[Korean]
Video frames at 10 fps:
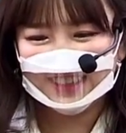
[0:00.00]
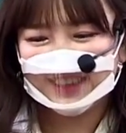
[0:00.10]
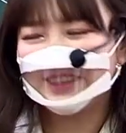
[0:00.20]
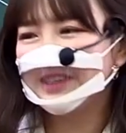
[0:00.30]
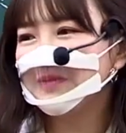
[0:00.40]

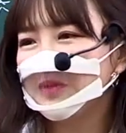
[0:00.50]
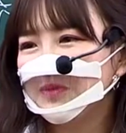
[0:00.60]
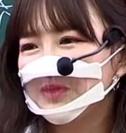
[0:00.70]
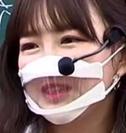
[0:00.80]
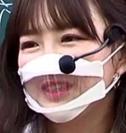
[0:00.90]
그 이름
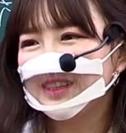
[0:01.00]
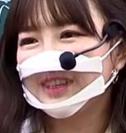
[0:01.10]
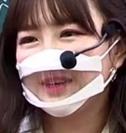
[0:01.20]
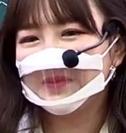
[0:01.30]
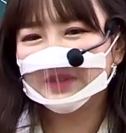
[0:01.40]
너무 웃기지
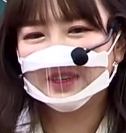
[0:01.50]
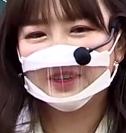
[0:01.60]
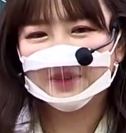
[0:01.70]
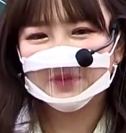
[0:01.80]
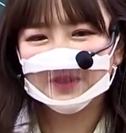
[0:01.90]
않아 MJ
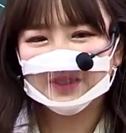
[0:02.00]
레이블.